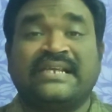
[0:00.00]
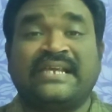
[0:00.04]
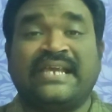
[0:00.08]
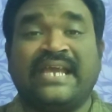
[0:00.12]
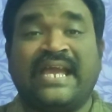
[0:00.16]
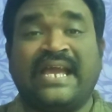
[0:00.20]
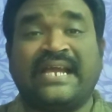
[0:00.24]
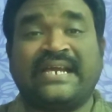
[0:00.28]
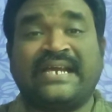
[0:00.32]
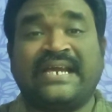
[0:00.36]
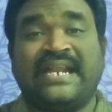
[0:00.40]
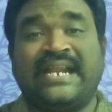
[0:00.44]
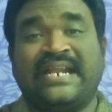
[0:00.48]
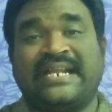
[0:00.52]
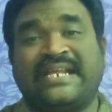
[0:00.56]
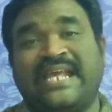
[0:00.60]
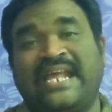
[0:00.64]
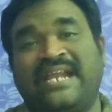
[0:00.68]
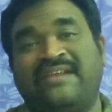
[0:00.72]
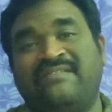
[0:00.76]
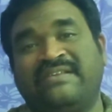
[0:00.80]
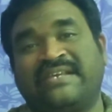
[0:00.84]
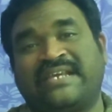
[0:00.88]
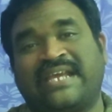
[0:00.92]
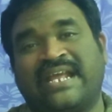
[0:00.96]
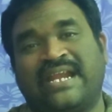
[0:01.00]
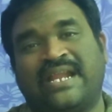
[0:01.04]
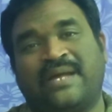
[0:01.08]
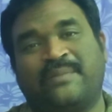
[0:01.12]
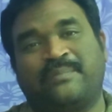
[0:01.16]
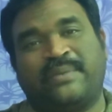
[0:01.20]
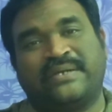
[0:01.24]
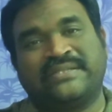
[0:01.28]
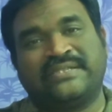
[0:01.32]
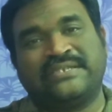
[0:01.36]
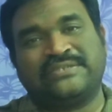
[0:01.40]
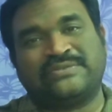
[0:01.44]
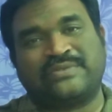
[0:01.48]
கேட்குற
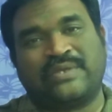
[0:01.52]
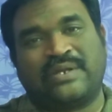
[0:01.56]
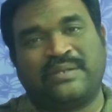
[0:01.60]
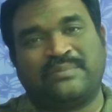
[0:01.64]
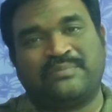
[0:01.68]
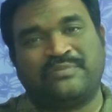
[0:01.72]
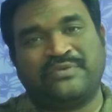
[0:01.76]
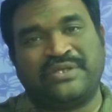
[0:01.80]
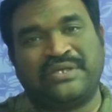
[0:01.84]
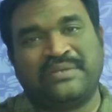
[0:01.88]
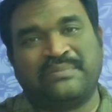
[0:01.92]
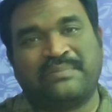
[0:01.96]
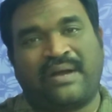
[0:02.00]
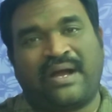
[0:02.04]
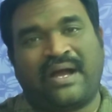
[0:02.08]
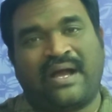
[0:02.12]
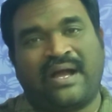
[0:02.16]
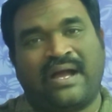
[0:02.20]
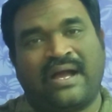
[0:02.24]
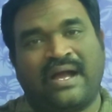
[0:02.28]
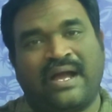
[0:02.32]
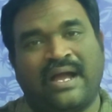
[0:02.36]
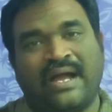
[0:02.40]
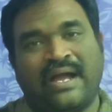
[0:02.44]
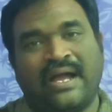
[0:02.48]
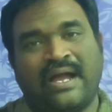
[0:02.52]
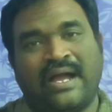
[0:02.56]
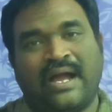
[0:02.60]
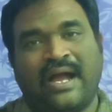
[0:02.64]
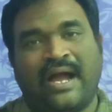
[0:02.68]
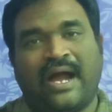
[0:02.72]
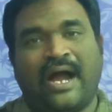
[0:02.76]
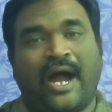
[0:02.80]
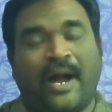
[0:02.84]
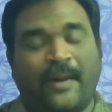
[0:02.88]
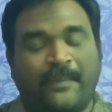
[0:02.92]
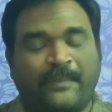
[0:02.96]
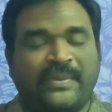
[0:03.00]
கேள்விக்கெல்லாம் பதில் சொல்ல முடியுமா
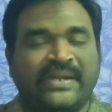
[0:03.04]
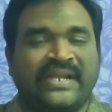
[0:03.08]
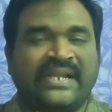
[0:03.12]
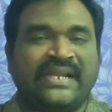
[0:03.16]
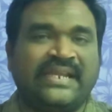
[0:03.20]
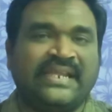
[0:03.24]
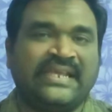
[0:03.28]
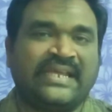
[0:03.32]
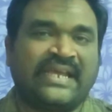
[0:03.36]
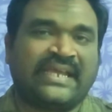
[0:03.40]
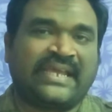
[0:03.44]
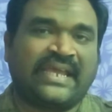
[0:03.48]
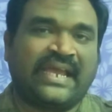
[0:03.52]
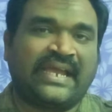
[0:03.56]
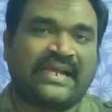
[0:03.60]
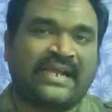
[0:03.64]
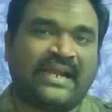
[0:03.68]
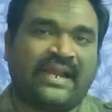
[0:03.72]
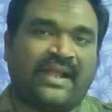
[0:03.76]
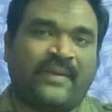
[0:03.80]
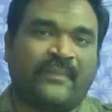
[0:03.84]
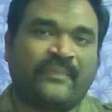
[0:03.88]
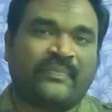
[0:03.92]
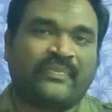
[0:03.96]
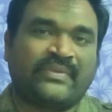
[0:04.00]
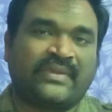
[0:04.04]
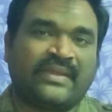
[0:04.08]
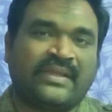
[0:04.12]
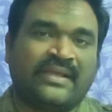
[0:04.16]
அப்படின்னு நீங்கள் கேட்கலாம்